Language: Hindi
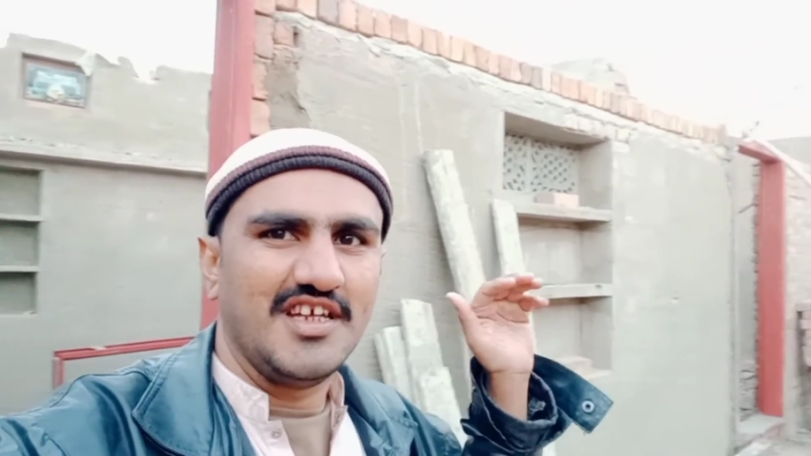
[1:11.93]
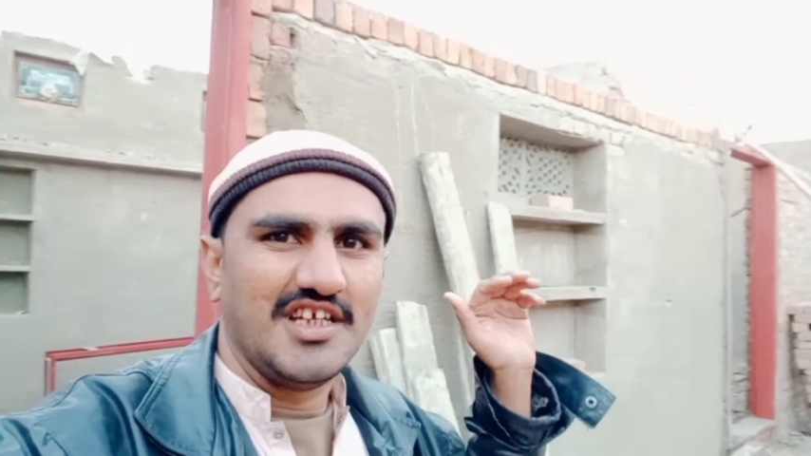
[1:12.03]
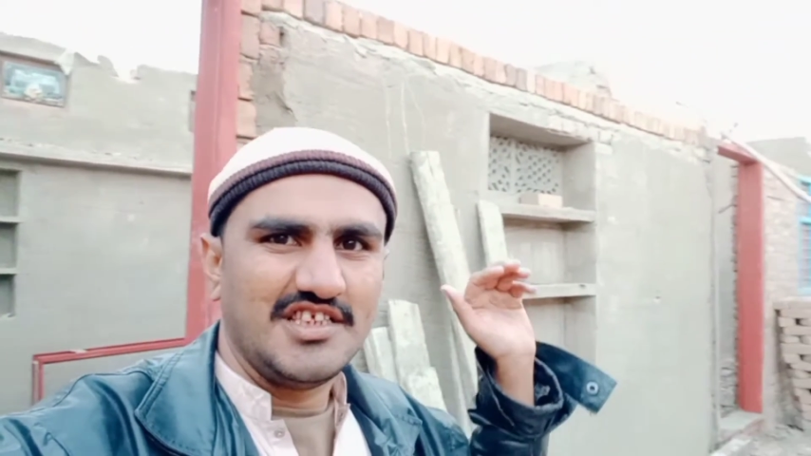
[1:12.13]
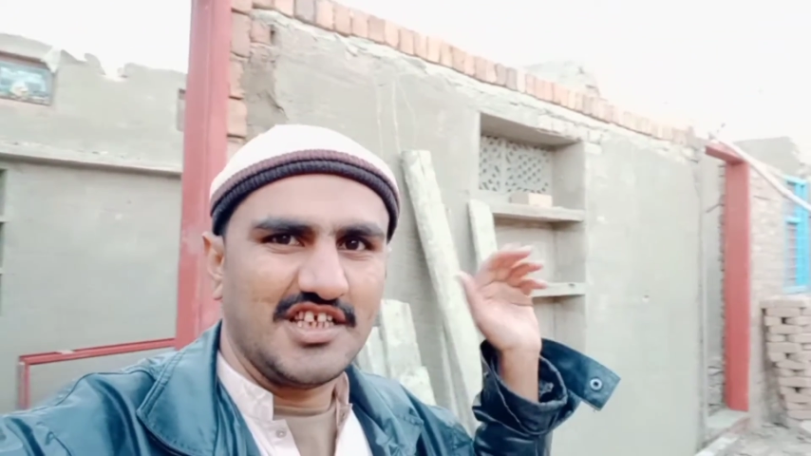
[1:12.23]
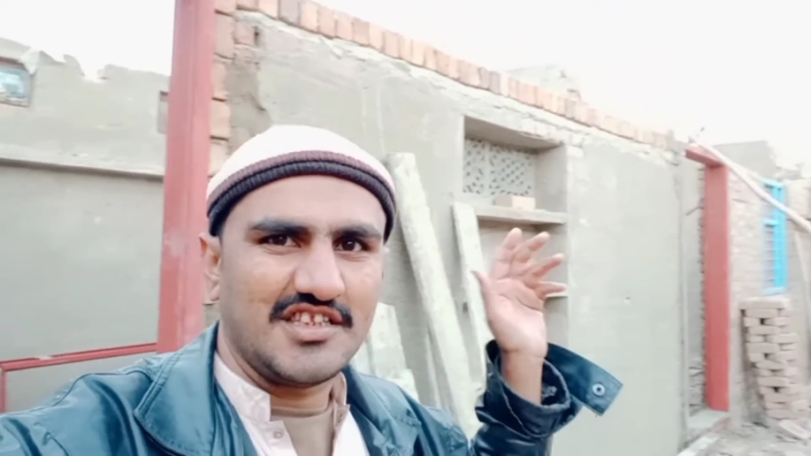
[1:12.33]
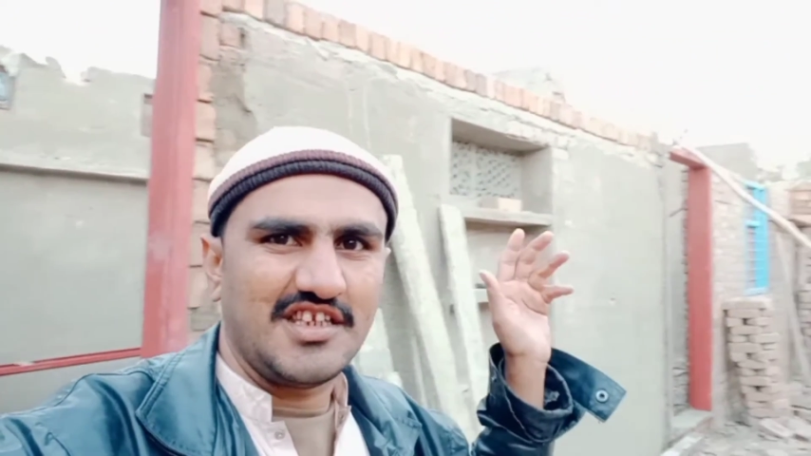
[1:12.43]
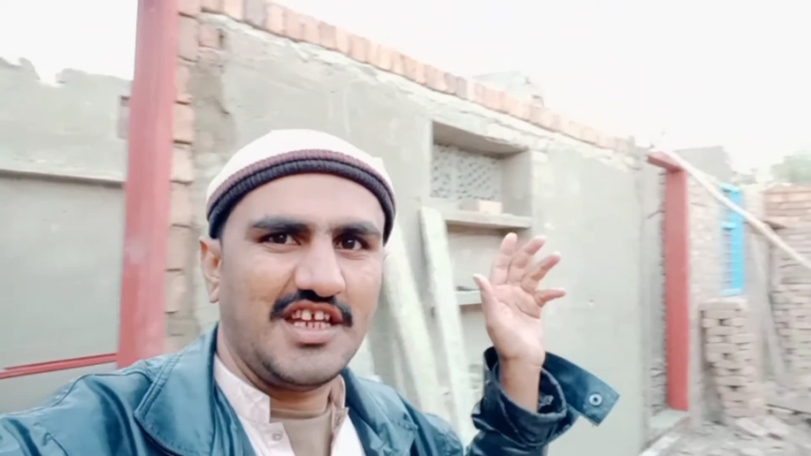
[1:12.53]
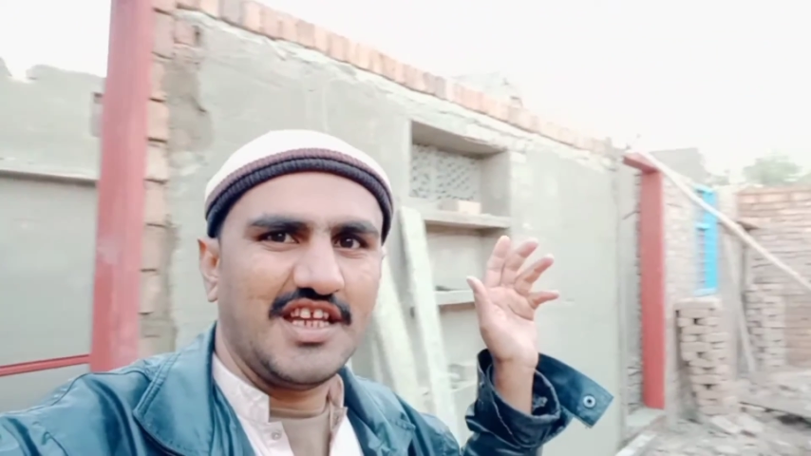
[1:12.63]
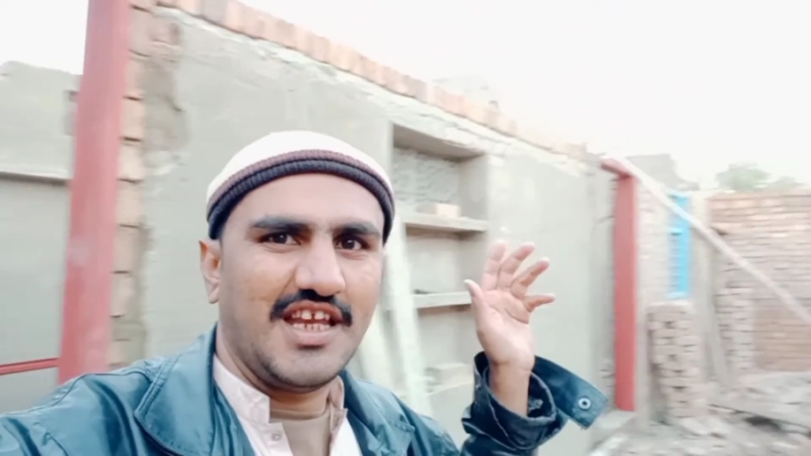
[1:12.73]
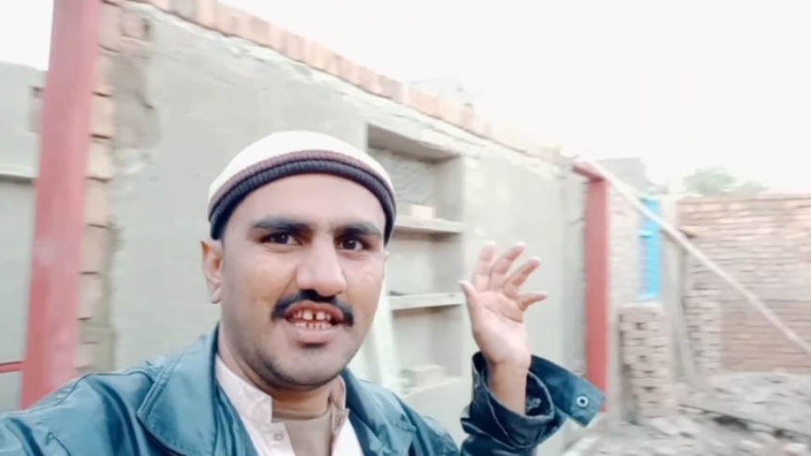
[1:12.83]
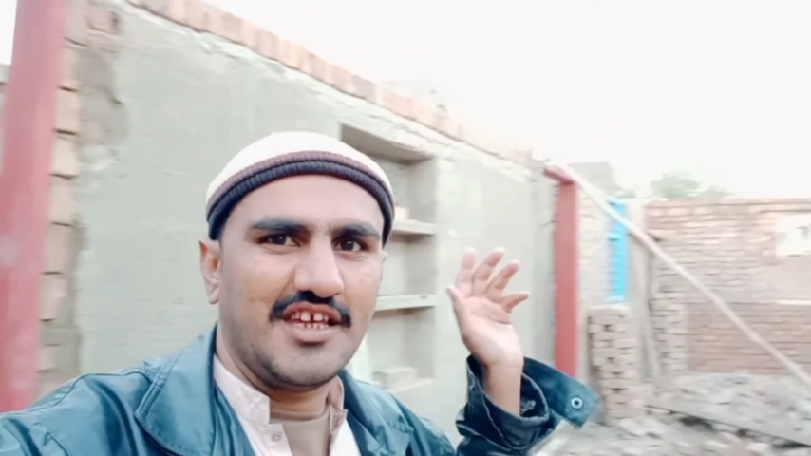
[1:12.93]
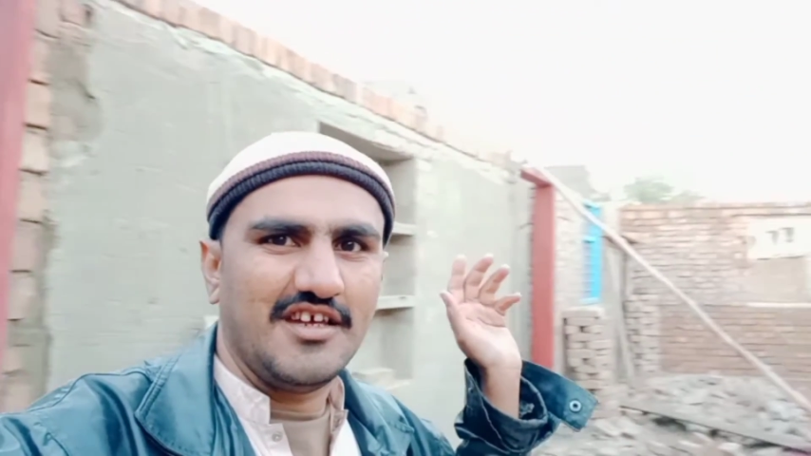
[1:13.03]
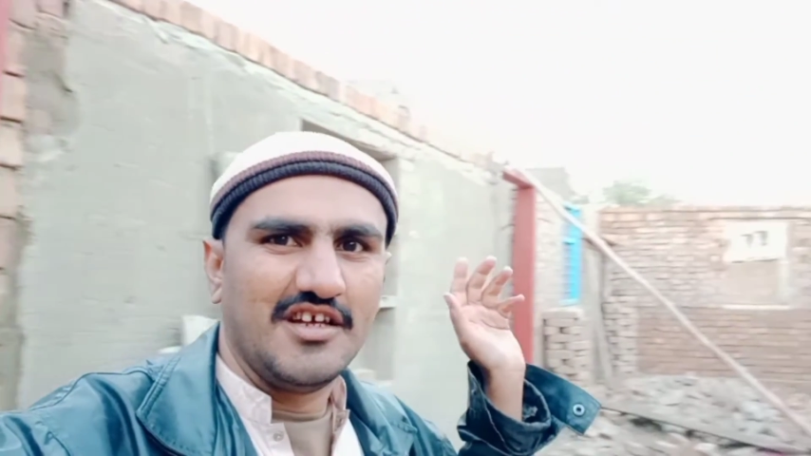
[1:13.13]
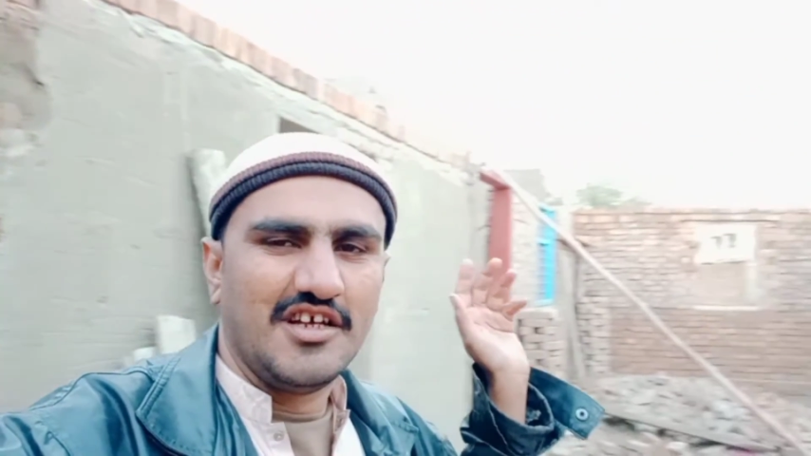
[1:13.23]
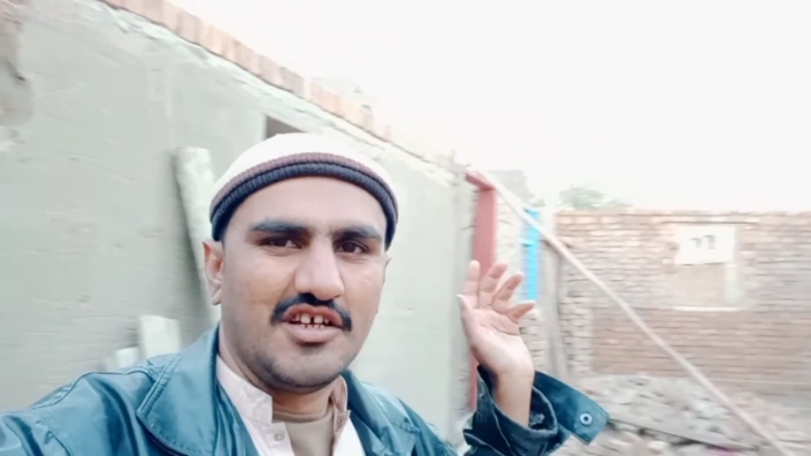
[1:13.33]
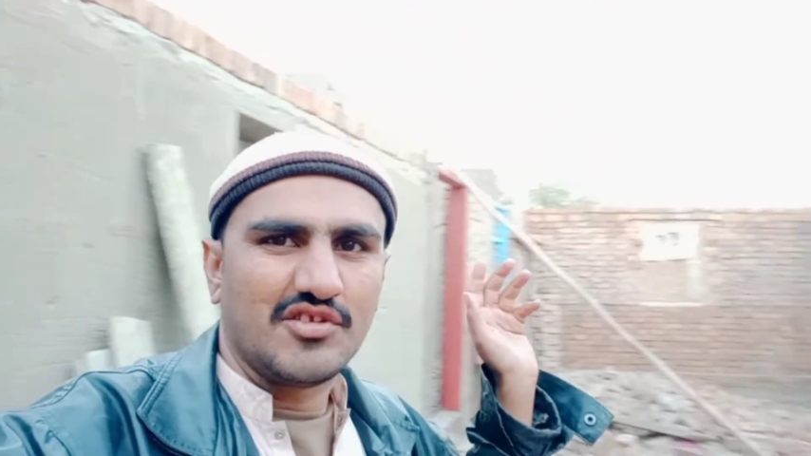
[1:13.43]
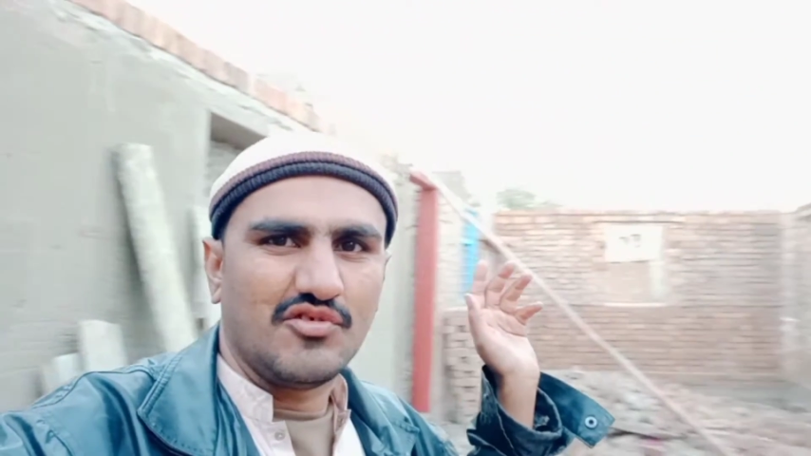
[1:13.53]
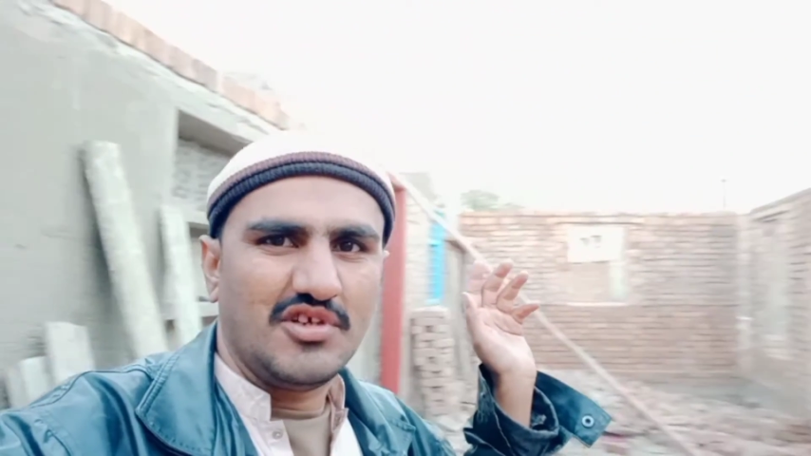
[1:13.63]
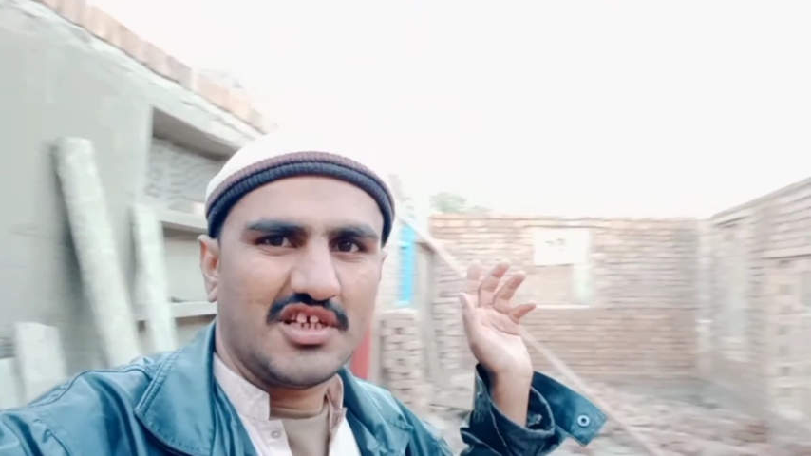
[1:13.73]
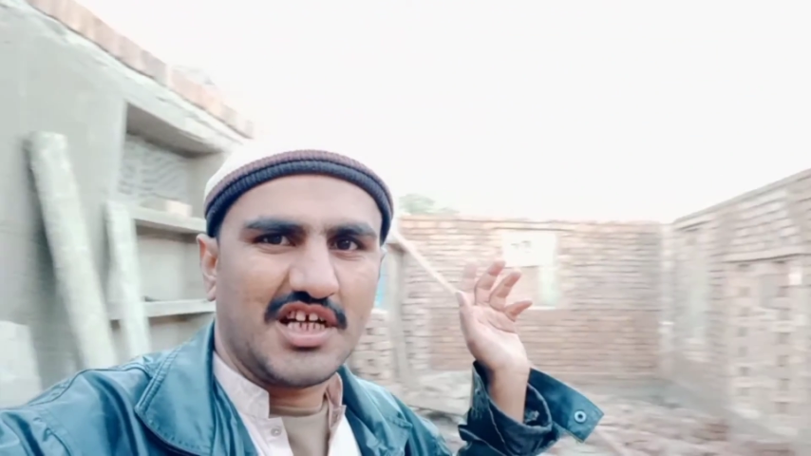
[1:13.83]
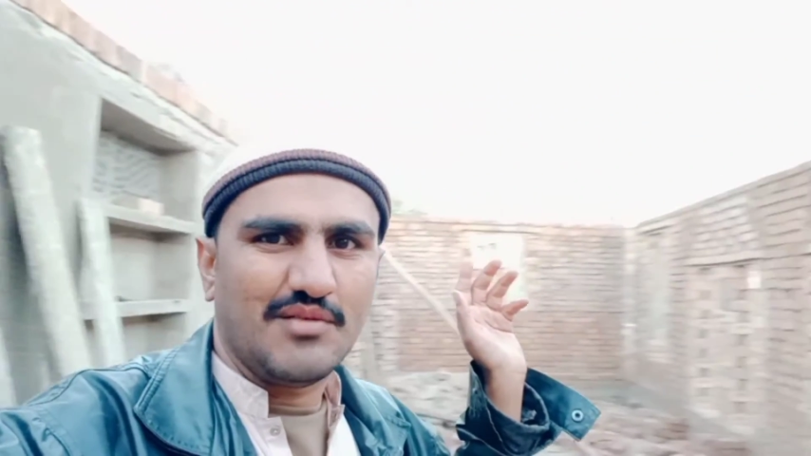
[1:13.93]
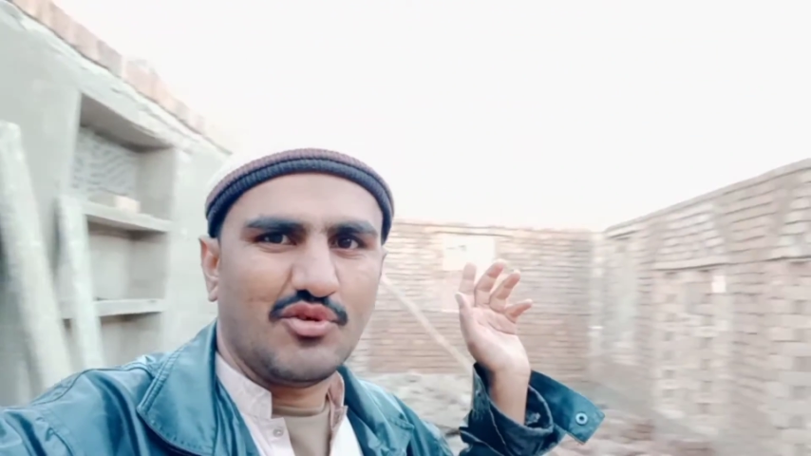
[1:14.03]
छत नहीं डालेंगे तो ये काम हो